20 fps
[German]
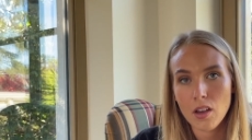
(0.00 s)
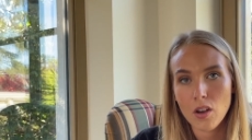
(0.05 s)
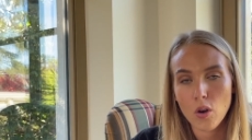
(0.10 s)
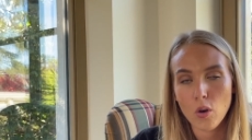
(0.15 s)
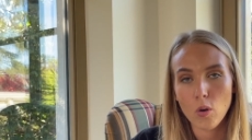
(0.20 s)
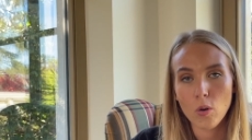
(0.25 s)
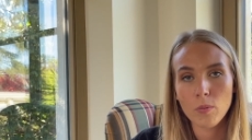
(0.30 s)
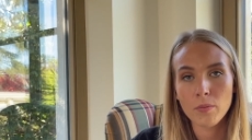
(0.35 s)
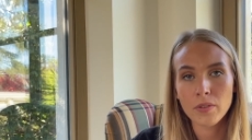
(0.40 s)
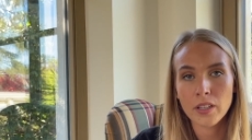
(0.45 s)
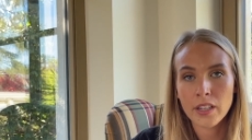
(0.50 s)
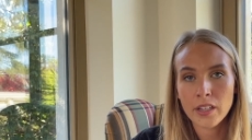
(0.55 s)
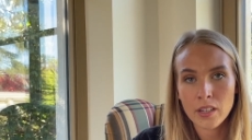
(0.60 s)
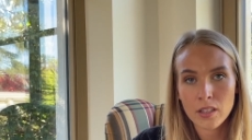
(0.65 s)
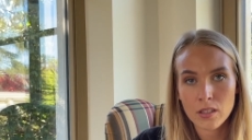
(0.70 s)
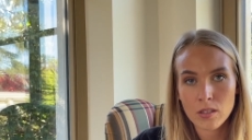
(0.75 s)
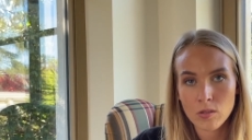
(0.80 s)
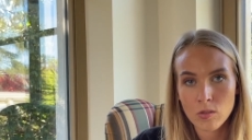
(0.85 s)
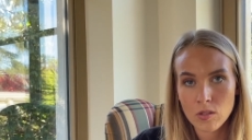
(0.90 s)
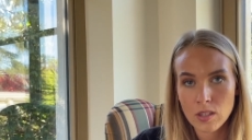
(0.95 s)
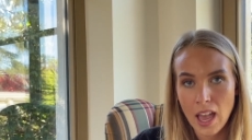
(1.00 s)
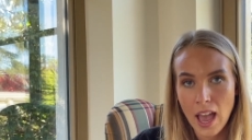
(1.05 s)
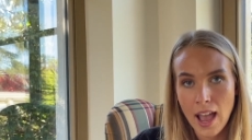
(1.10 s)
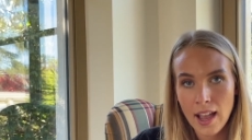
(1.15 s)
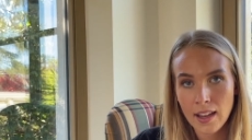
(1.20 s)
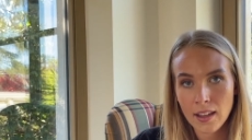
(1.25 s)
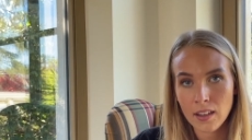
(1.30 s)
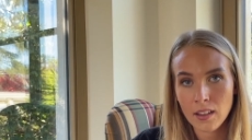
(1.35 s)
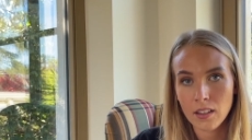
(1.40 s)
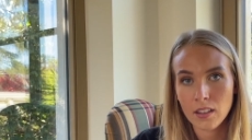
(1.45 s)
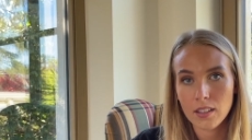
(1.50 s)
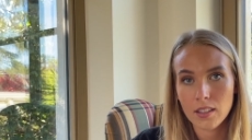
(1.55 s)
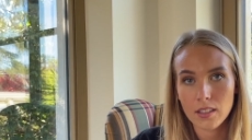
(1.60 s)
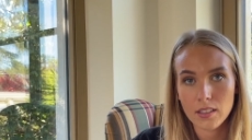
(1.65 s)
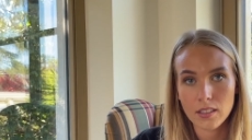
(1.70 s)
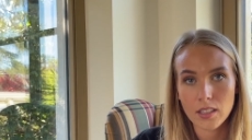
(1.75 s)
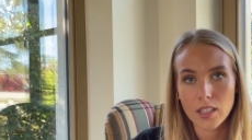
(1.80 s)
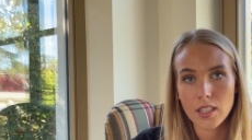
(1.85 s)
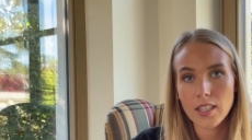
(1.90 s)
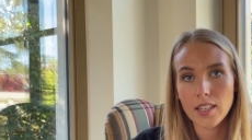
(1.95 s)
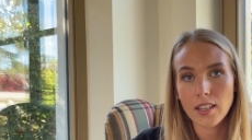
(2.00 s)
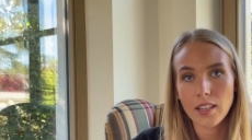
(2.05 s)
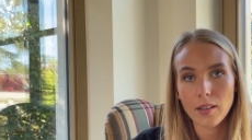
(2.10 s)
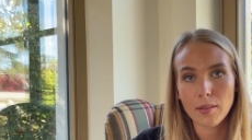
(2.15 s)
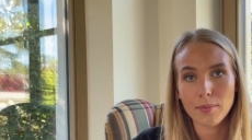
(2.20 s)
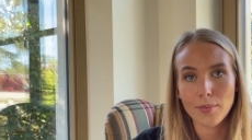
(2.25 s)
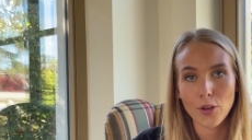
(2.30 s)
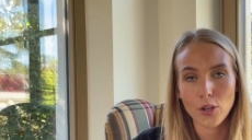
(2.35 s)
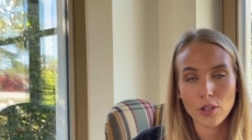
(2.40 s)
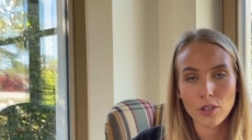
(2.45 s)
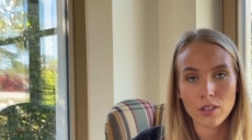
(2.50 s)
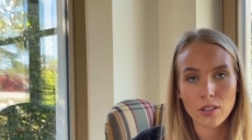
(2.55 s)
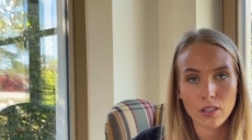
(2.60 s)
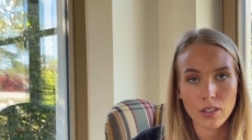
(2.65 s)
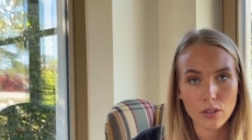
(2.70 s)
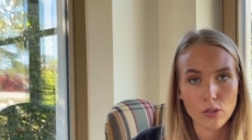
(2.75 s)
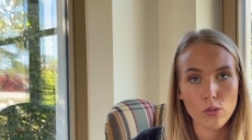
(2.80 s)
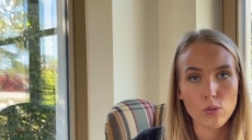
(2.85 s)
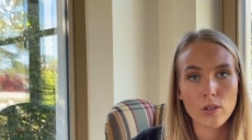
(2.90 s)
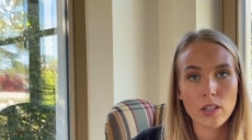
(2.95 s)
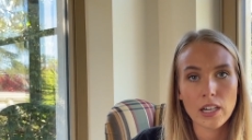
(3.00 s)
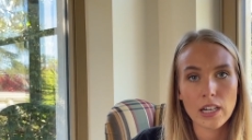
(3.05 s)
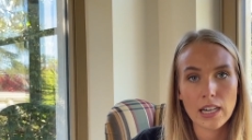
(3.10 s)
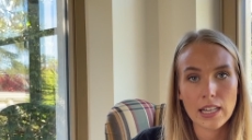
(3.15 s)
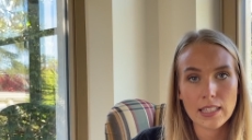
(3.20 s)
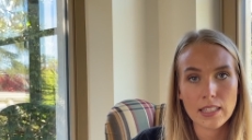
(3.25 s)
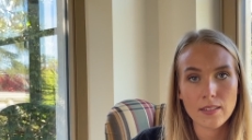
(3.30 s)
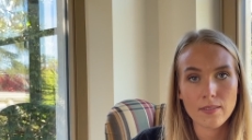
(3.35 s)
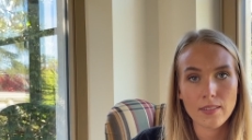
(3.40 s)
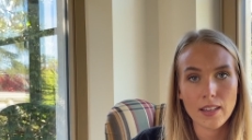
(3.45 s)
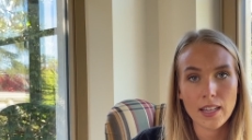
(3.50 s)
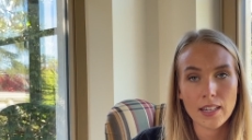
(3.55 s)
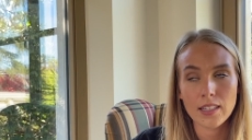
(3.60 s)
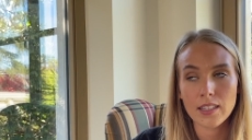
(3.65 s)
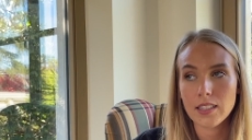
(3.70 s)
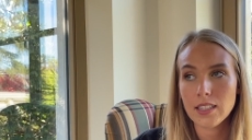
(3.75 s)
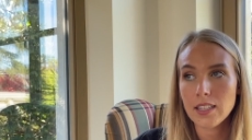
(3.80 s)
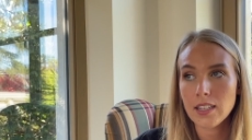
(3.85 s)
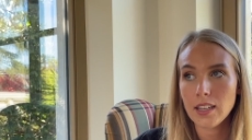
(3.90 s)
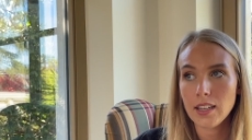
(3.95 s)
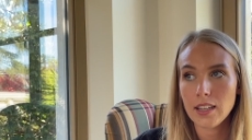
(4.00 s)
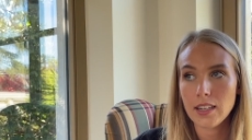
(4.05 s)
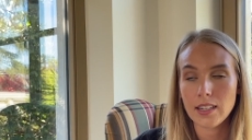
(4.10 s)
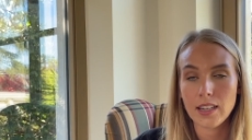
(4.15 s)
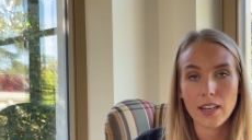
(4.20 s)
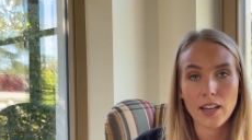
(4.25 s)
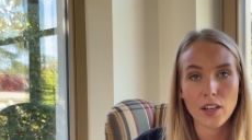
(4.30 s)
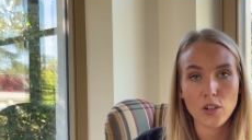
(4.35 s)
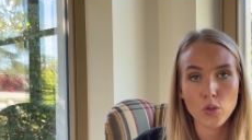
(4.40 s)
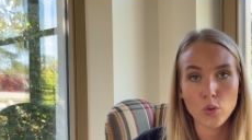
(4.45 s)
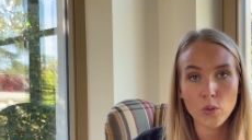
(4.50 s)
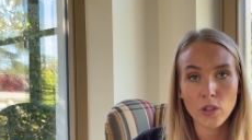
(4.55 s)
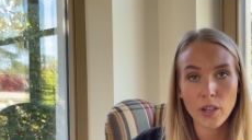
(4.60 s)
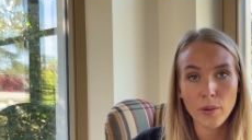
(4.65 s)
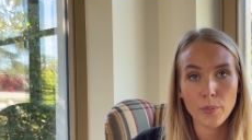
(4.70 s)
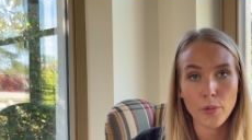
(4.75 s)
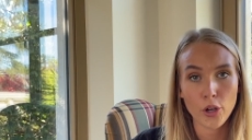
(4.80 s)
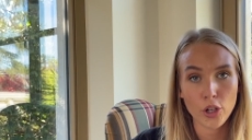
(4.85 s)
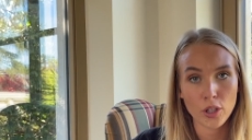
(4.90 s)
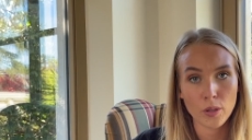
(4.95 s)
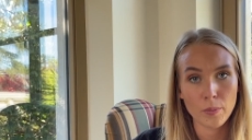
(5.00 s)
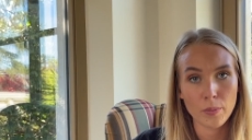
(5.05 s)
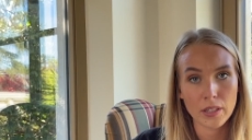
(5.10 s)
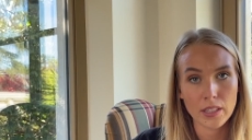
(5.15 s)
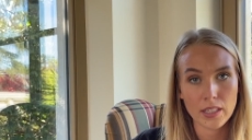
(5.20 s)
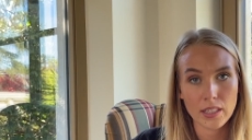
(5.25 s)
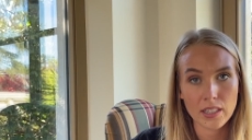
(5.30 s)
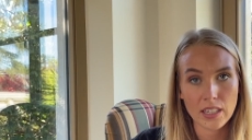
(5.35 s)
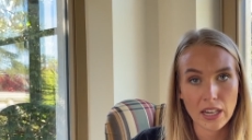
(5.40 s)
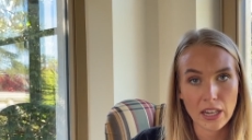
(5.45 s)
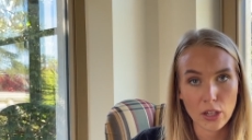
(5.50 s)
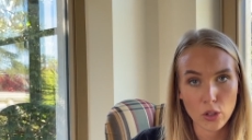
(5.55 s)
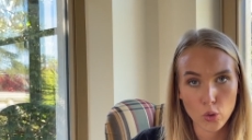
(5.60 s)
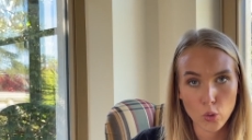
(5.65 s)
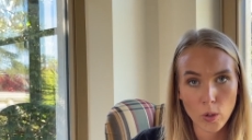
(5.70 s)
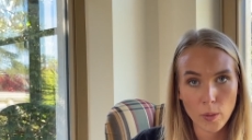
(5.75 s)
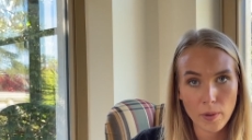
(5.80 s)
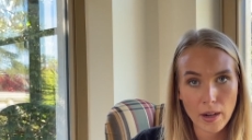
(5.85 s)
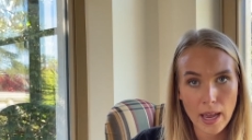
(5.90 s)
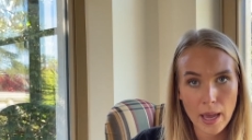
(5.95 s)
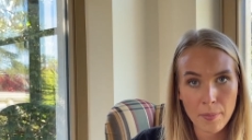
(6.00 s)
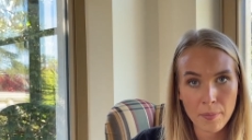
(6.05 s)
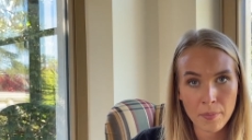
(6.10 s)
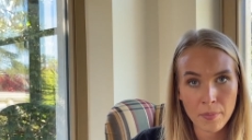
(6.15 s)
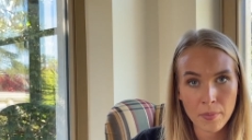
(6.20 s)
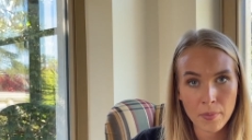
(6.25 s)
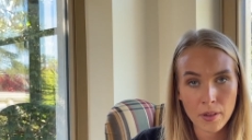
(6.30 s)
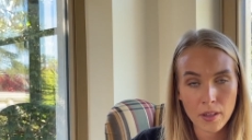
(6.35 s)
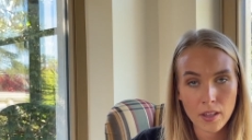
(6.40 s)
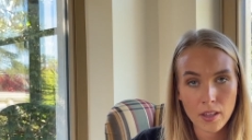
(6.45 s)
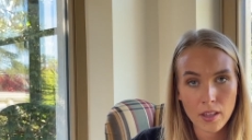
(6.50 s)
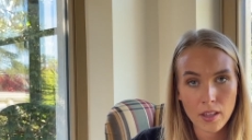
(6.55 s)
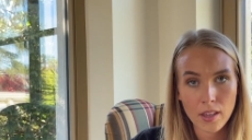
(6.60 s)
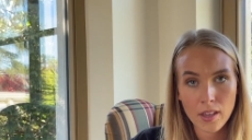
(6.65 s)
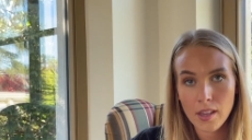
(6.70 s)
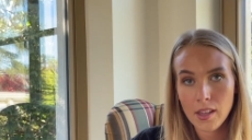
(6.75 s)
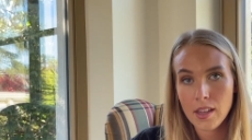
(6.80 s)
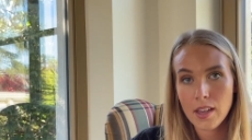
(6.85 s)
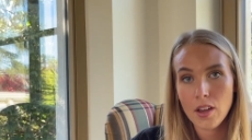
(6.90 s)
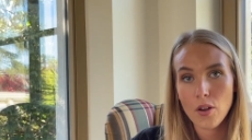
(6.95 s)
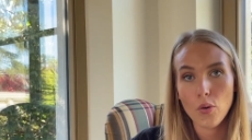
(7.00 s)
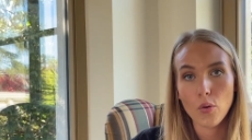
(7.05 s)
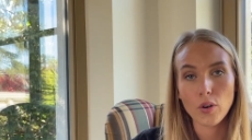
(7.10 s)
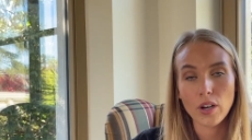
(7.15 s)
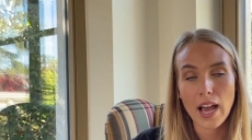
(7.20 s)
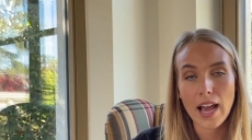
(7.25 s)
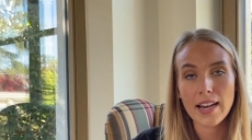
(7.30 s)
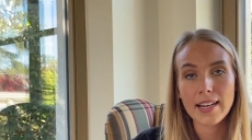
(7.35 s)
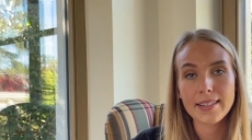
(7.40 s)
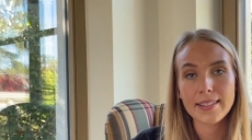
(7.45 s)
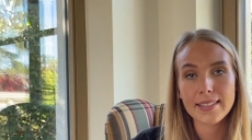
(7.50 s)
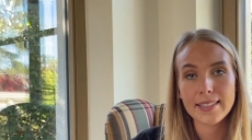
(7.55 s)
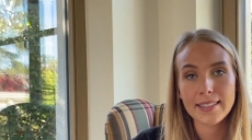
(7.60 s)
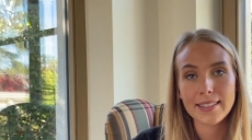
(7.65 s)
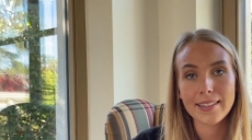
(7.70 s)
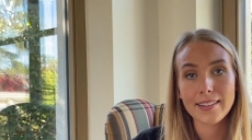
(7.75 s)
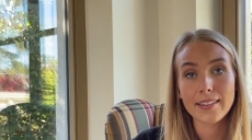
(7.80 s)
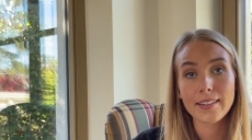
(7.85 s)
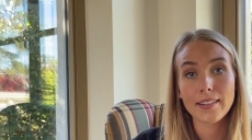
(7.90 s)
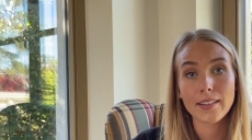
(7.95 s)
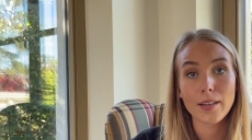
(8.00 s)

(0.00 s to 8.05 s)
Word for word: Um ihnen zu sagen, die Tiere möchten in Ruhe gelassen werden. Tiere in der Natur möchten bitte in der Natur bleiben und alle Tiere